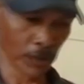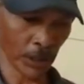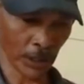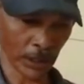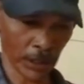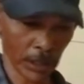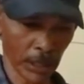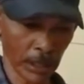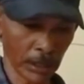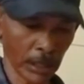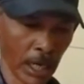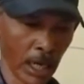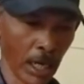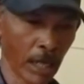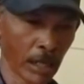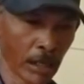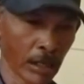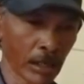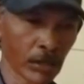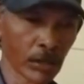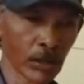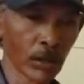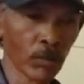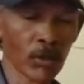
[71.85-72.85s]
saya kena
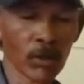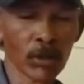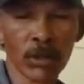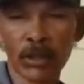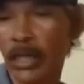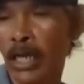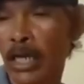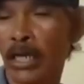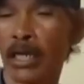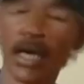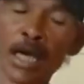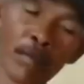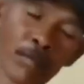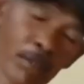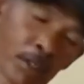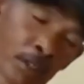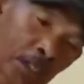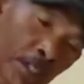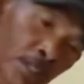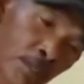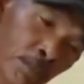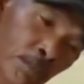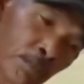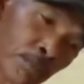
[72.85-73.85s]
tangannya saya
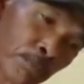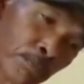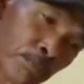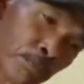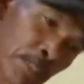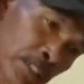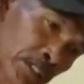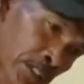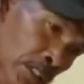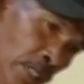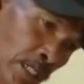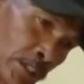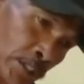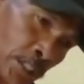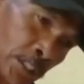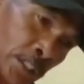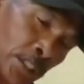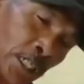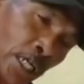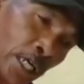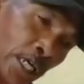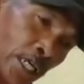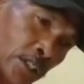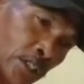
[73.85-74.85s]
hampir di pasal
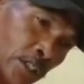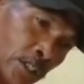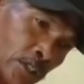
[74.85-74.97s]
saya di